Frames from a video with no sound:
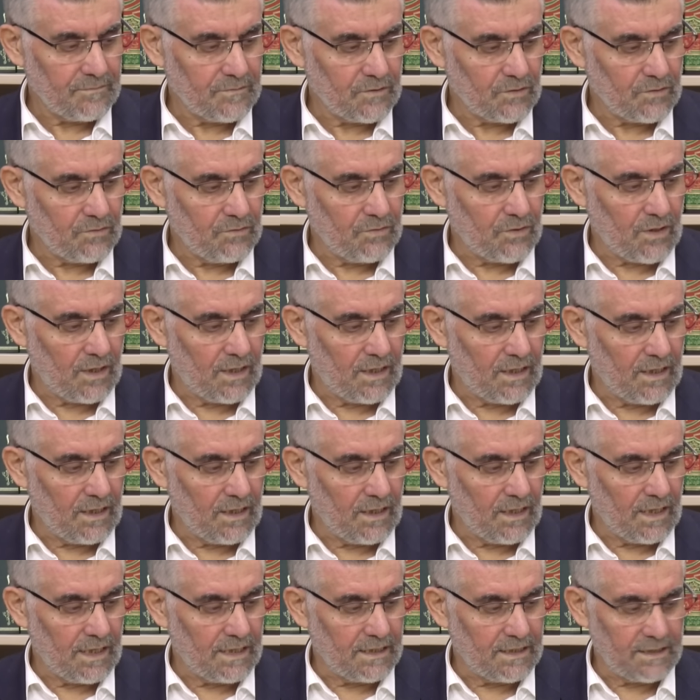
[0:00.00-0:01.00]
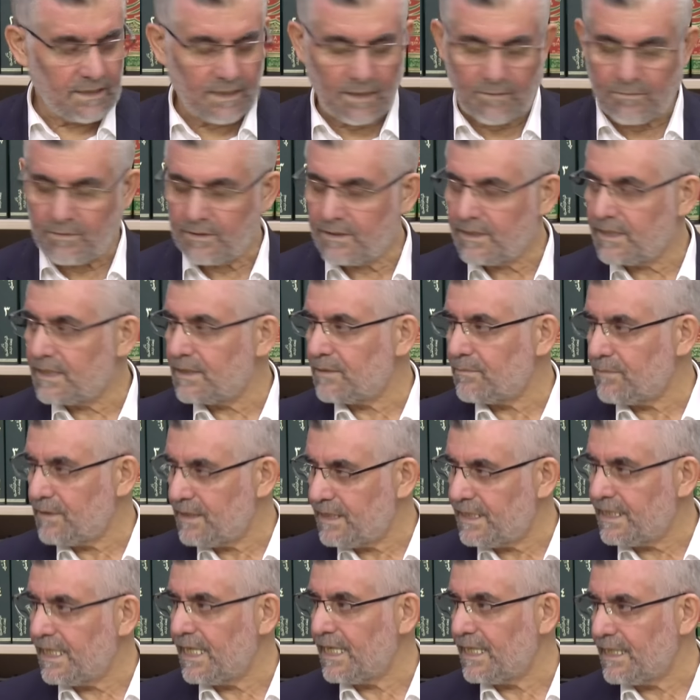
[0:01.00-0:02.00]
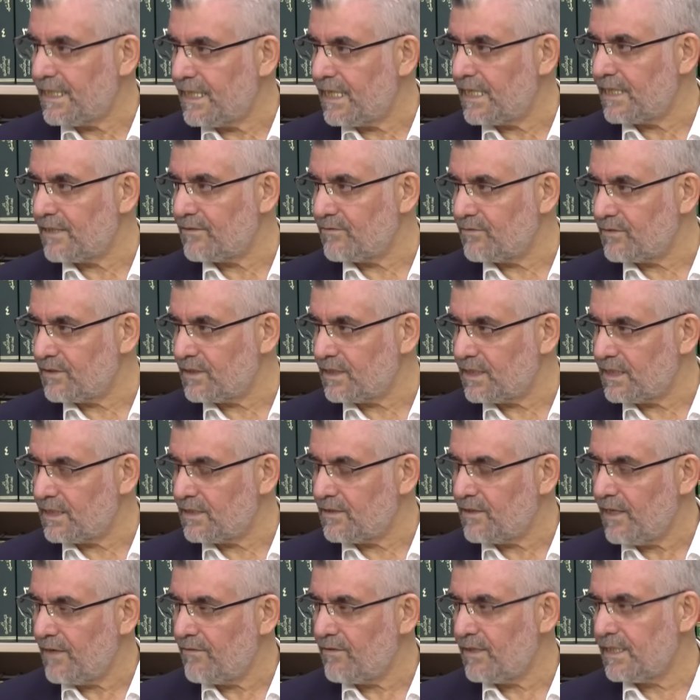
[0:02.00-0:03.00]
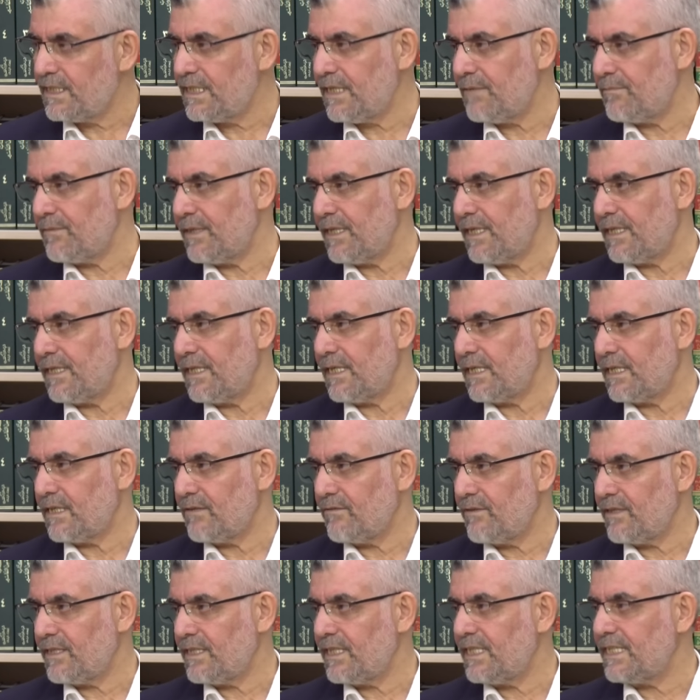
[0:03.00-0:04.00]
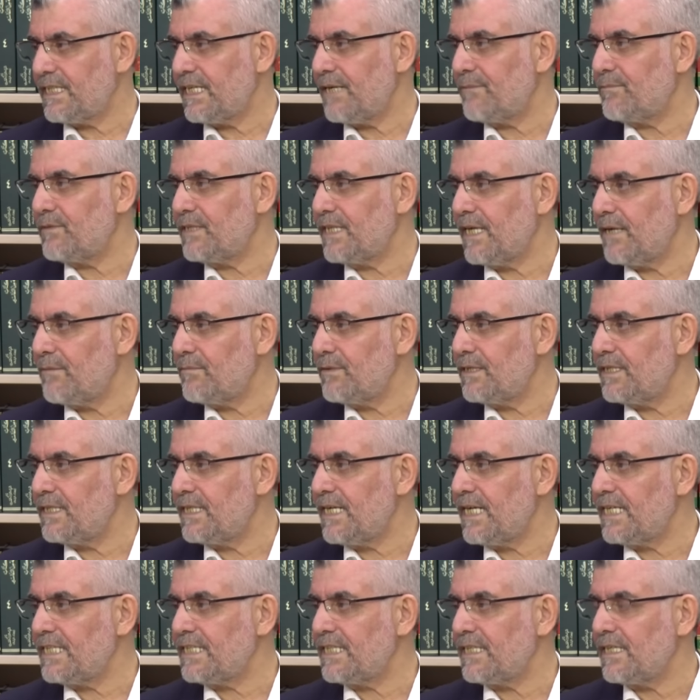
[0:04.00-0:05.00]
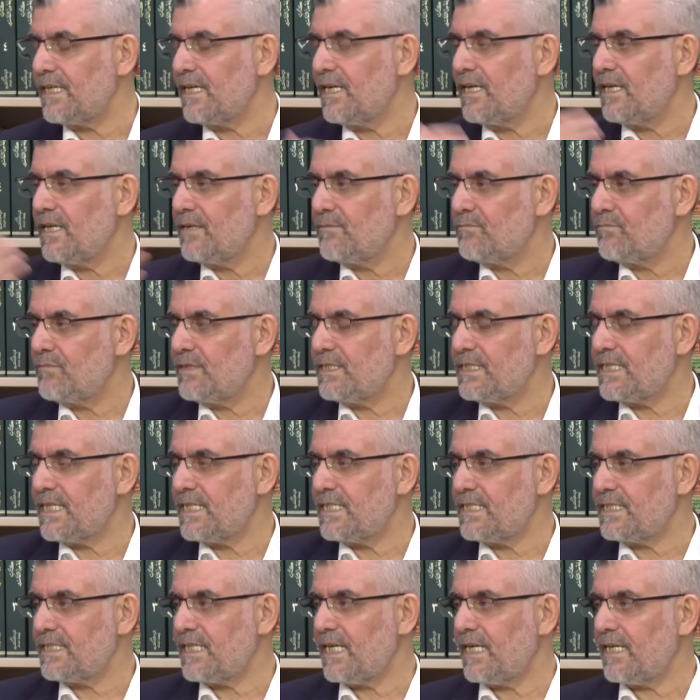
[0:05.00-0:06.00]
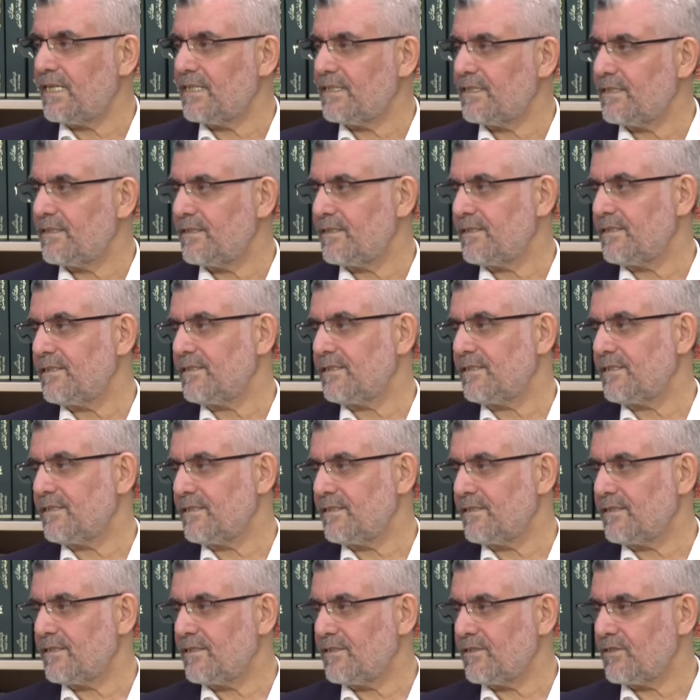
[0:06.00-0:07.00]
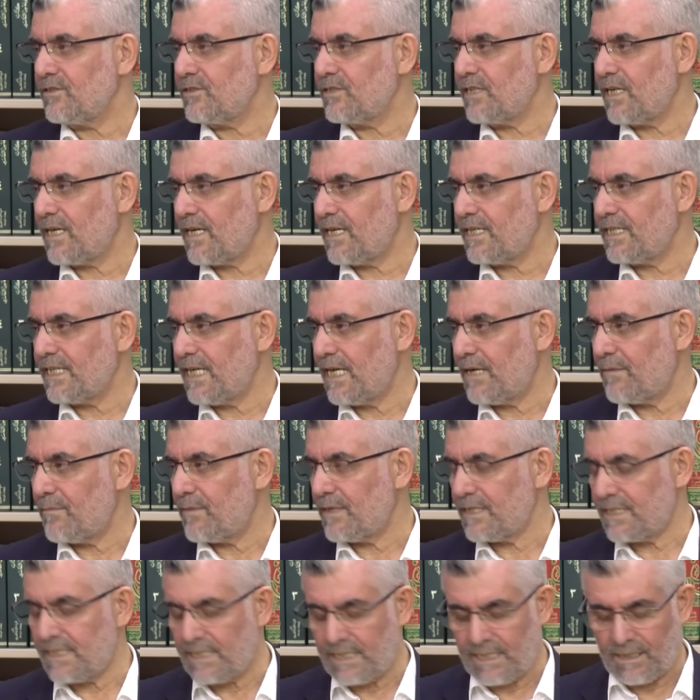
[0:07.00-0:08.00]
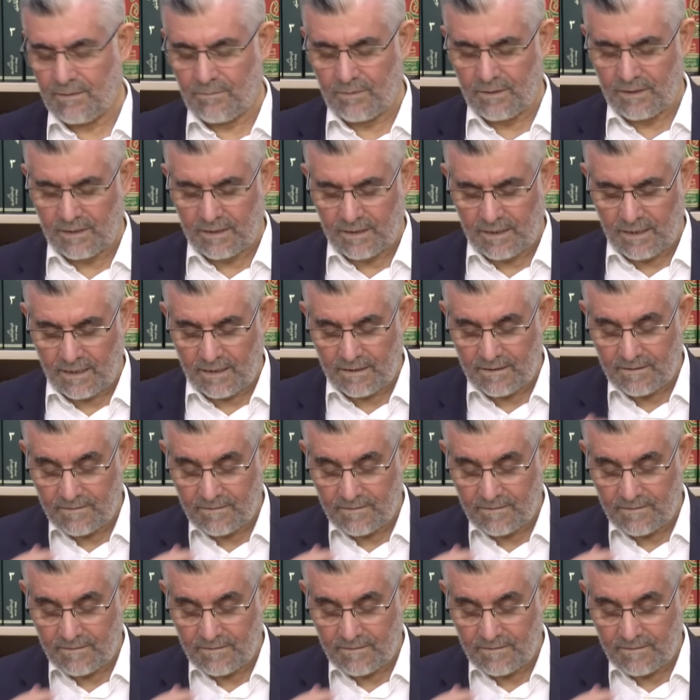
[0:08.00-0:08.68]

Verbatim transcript: Kur'an Allah'ın kitabıdır gibi diyenler de var, demeyenler de var. Ya diye, diyebilirler ki bizden size zarar gelmez diyebilirler.